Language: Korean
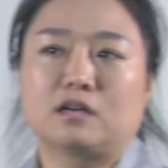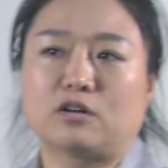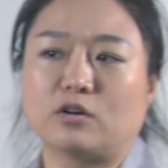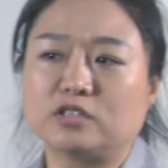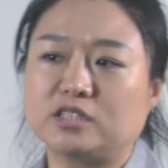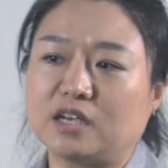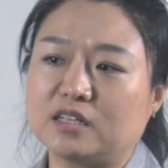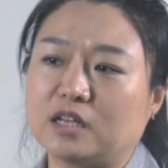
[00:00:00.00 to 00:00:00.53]

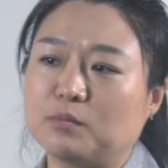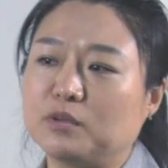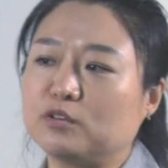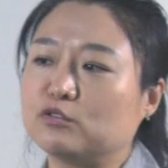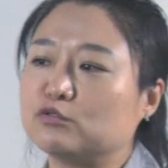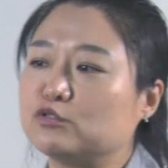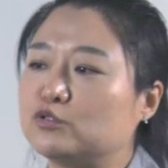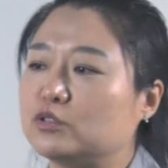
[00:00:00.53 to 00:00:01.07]
러시아나
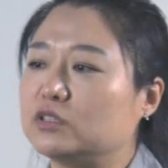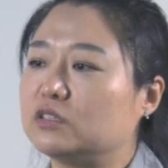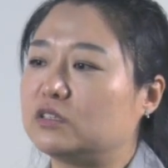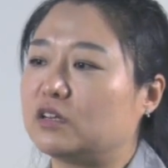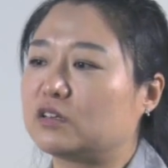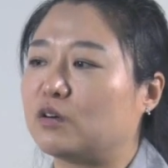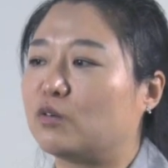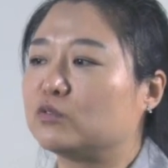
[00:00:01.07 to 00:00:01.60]
미국
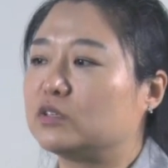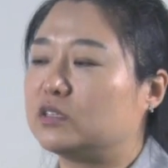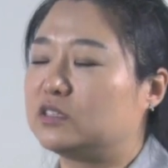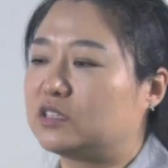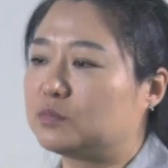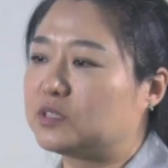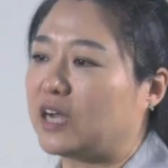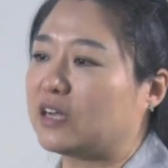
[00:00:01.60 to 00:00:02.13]
우주인들의 경우에는
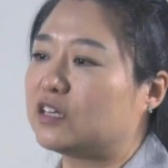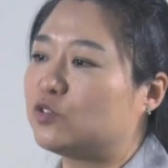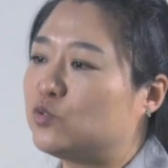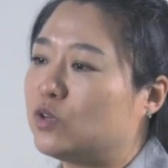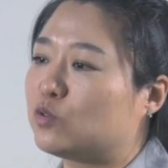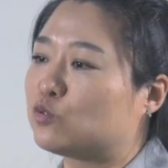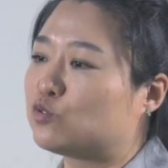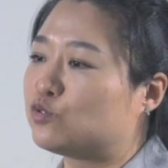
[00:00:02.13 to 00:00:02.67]
지금 자기
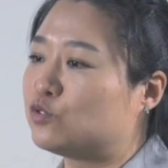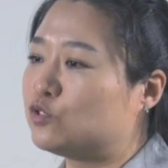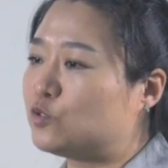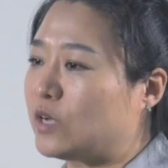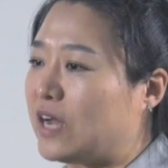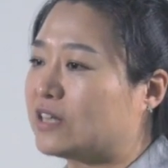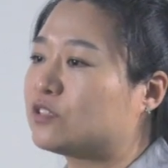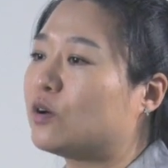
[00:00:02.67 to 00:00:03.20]
뒤에도 줄을
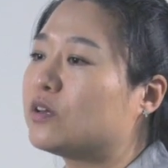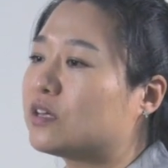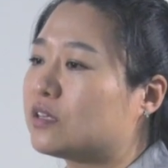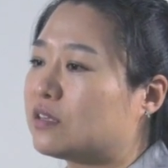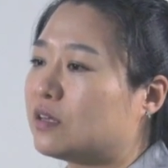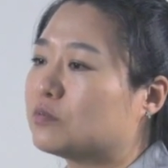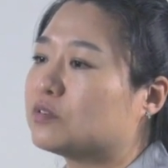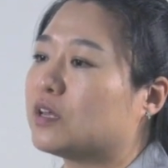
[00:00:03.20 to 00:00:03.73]
쫙 서 있기
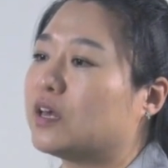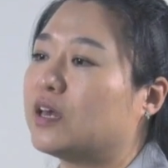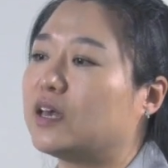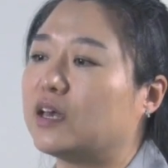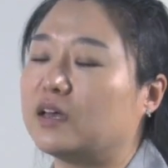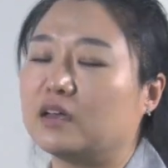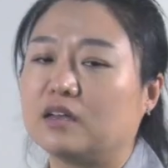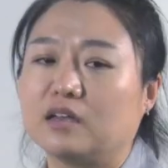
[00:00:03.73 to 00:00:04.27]

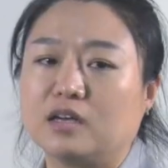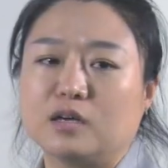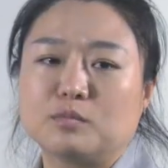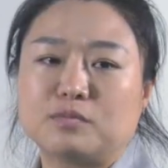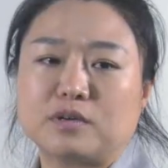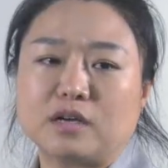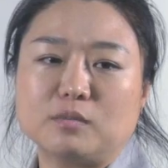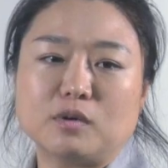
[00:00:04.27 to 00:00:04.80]
때문에
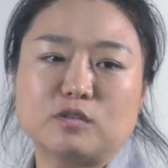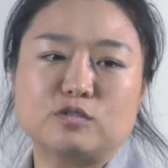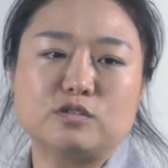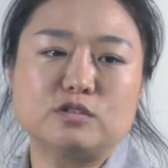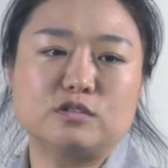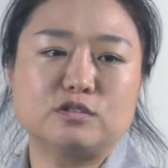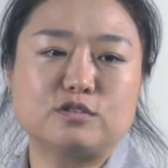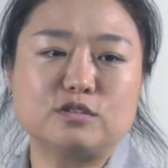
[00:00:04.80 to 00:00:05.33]
프라이머리
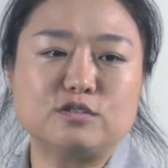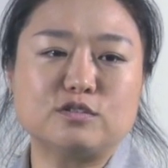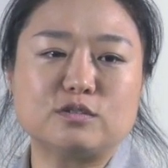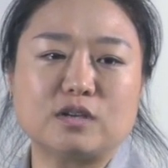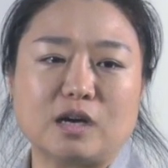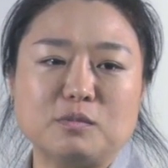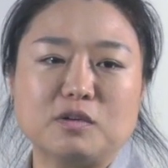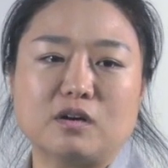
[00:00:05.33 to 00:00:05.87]
크루들이
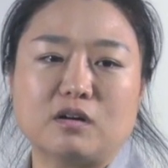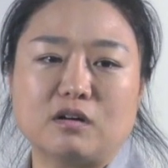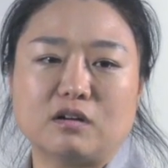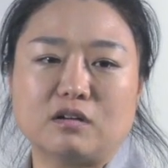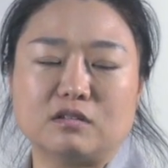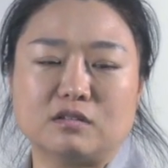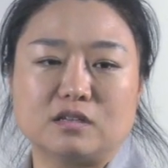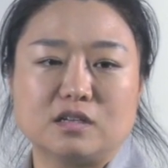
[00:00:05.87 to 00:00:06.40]
실수를
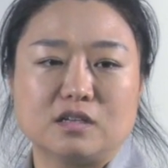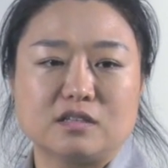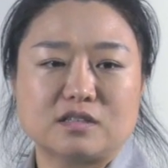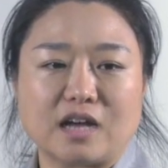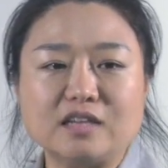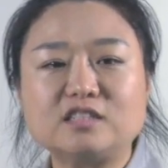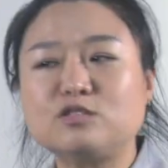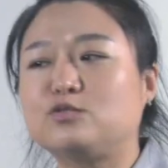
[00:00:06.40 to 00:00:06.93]
하면
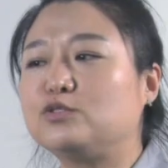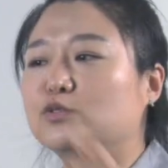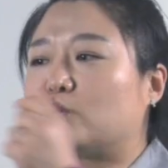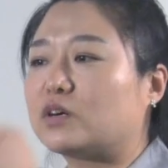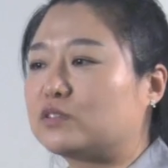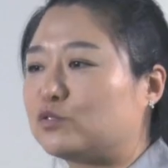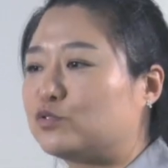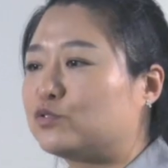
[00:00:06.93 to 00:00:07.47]
다시 뒤로
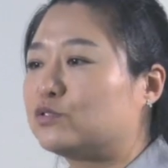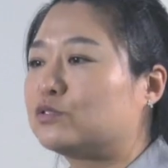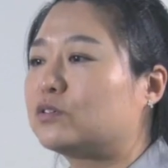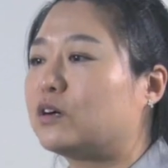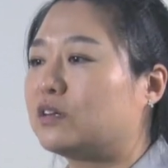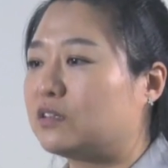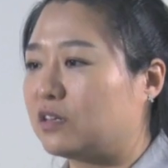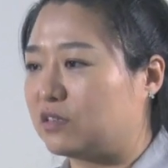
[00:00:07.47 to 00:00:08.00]
가서 줄을
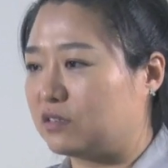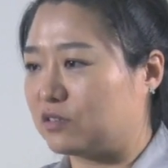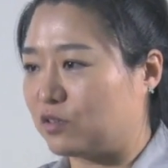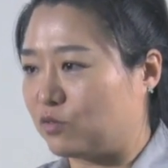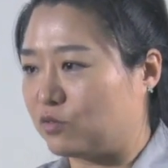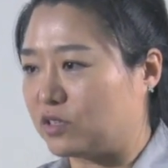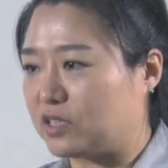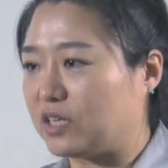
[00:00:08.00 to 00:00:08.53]
서야 되는
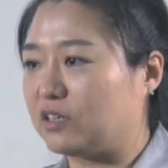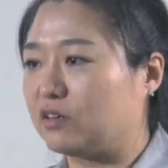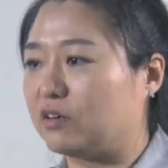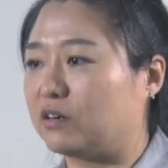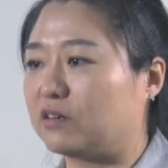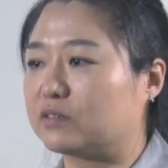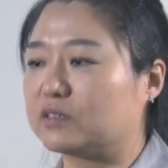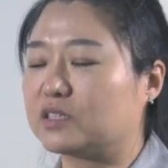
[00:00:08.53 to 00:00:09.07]
경우가
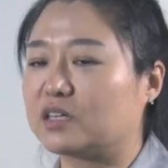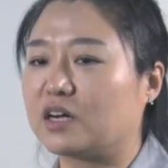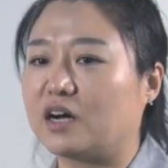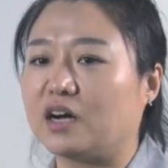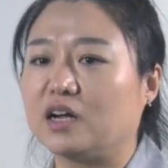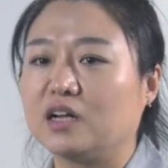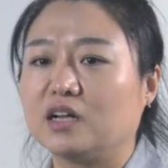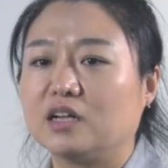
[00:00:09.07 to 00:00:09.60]
생겨요.
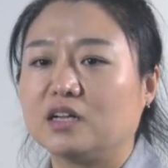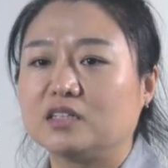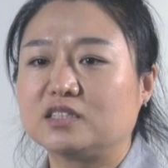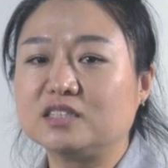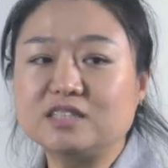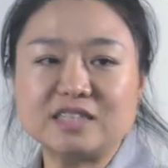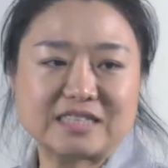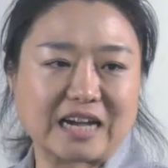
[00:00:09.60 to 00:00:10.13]
그러니까
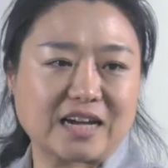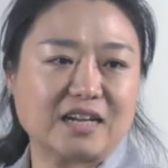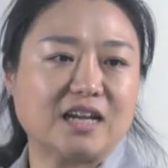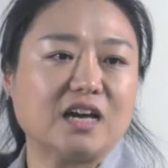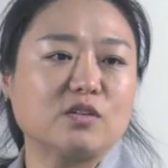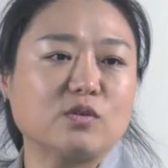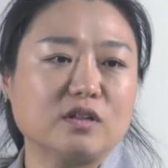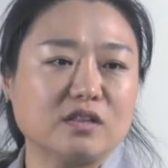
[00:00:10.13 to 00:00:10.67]
진짜
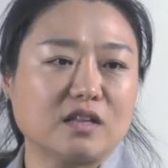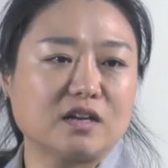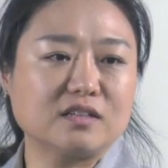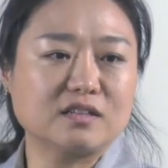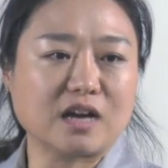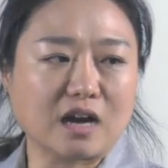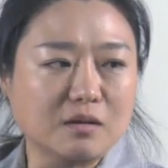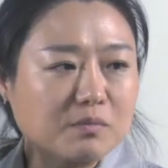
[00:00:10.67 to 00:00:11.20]
잘해야
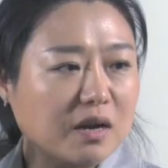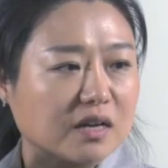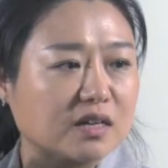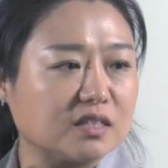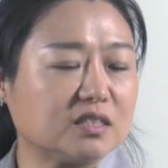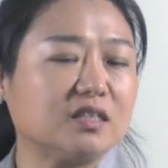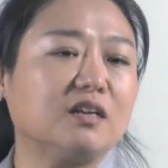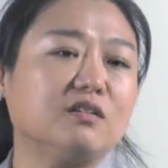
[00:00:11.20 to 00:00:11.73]
된다는
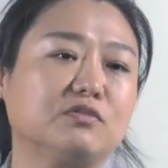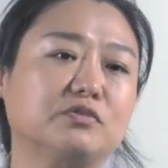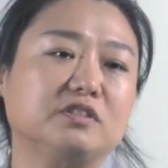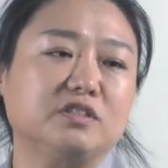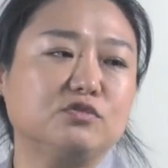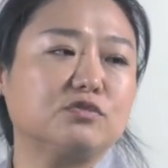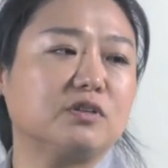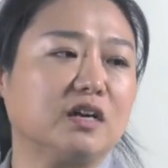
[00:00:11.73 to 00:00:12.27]
강박에 시달려서
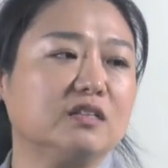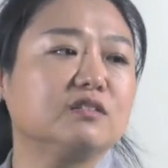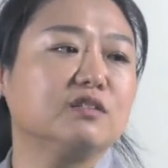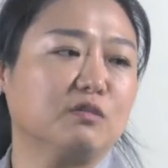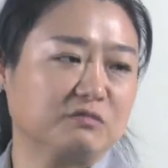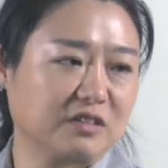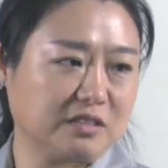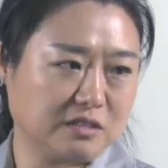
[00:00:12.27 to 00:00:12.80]
실수를 하는
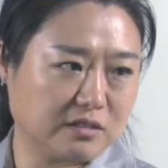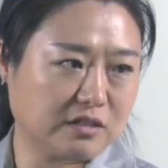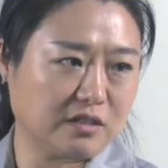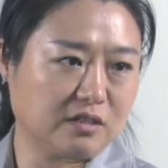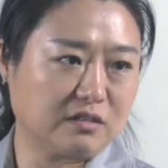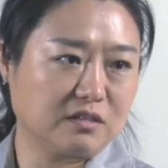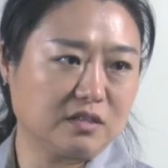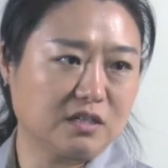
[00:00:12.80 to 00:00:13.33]
경우가 있어요.